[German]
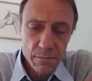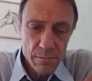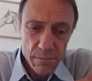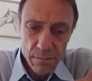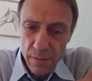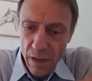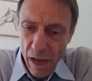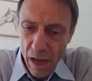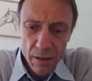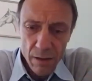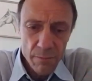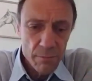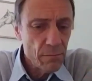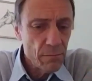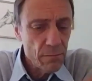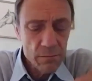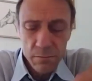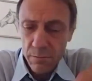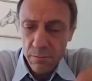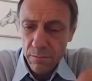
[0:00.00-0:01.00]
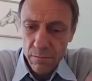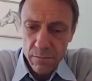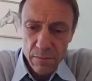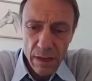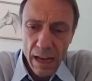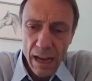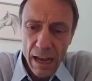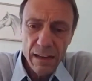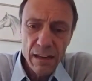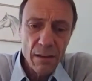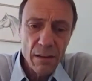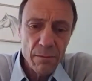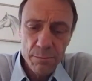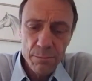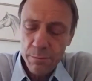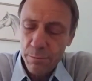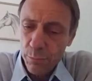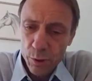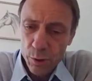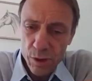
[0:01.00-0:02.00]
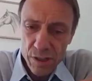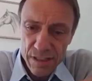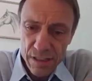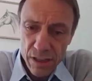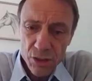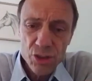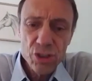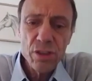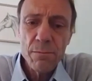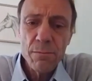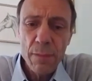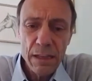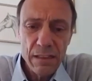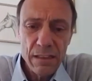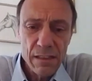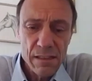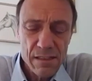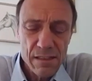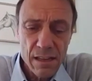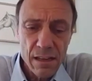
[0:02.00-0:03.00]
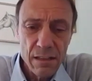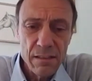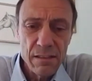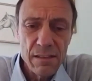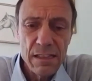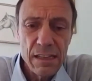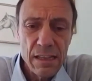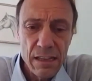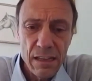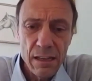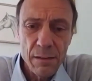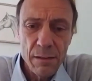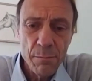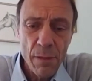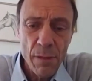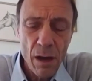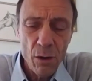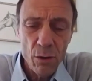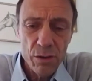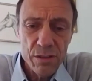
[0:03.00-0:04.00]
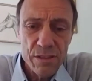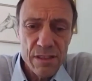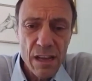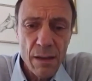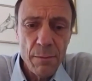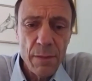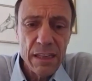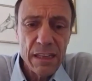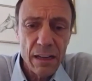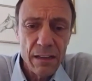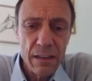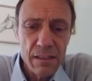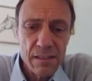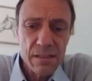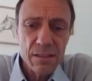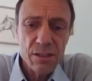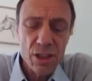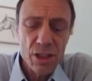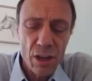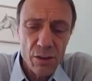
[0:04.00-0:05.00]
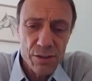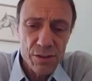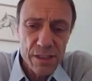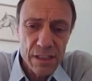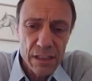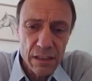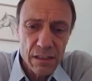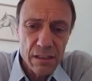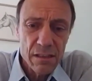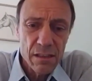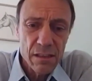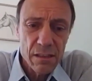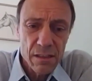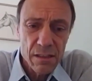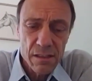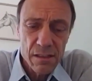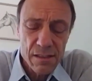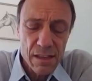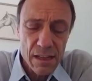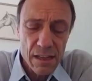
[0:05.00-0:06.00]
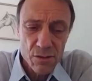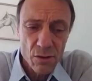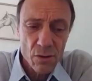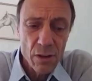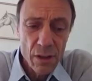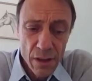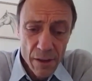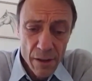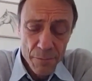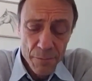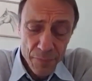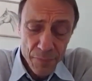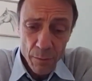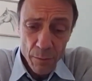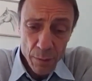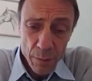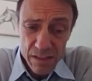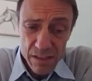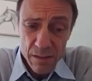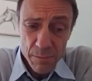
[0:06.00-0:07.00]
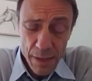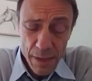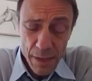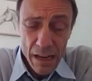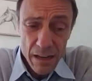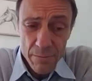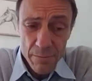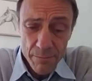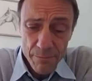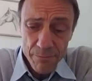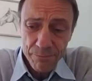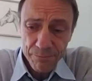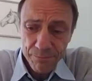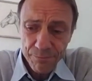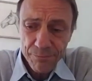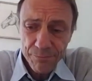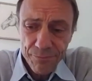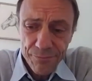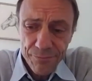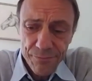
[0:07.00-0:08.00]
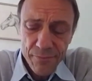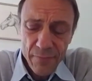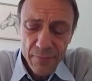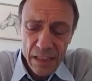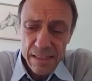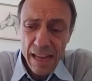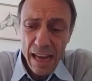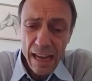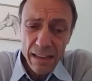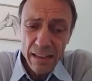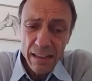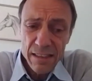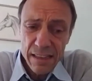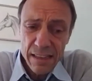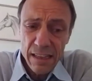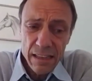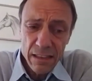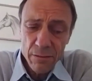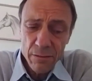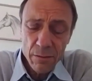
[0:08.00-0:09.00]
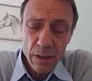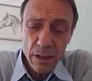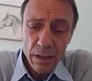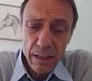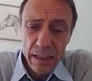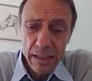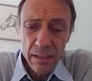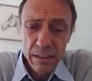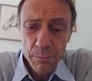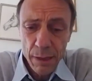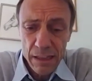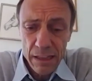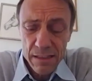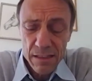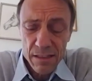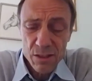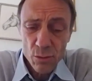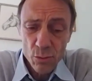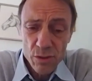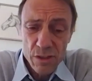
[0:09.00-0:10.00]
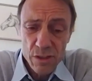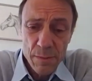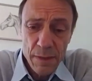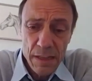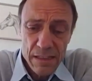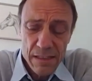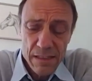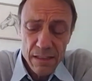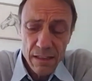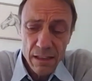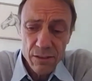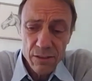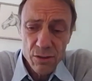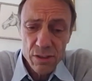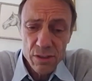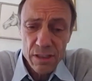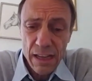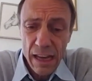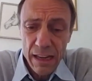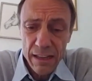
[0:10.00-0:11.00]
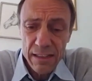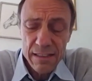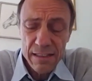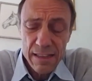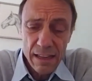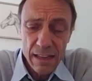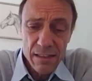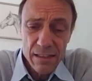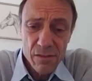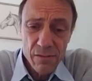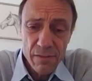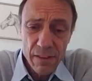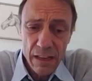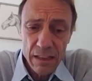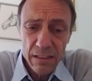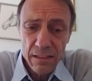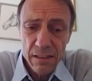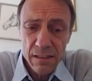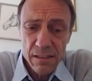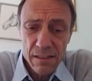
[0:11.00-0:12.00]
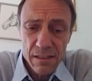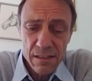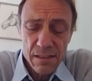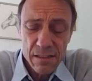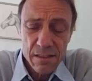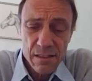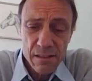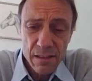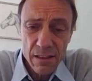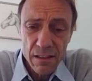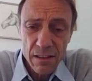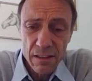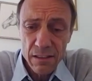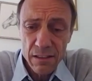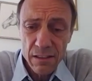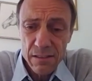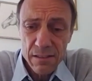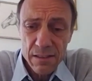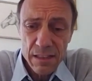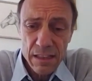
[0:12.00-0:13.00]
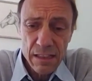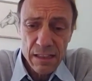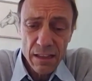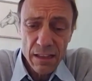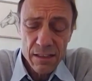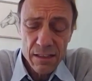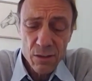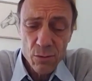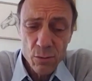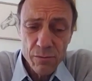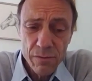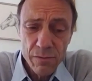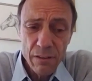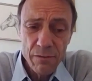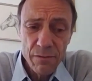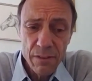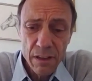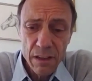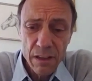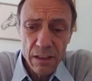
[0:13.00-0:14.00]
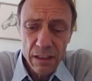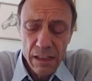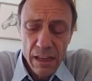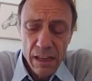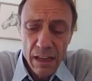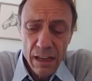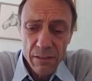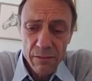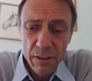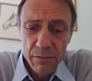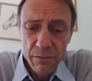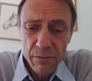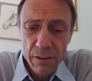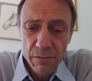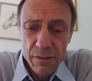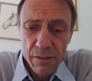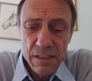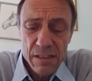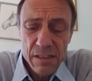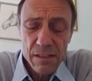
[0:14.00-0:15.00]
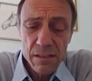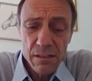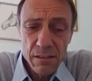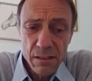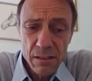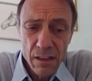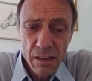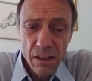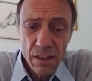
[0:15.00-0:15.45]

ja, einer Precision Medicine, die eben auch sehr mechanistisch ausgerichtet ist. Also prinzipiell ist eigentlich gegen, gegen Präzisionsmedizin natürlich gar nichts einzuwenden. Es ist, ist sicherlich gut, wenn wir, wenn wir wissen,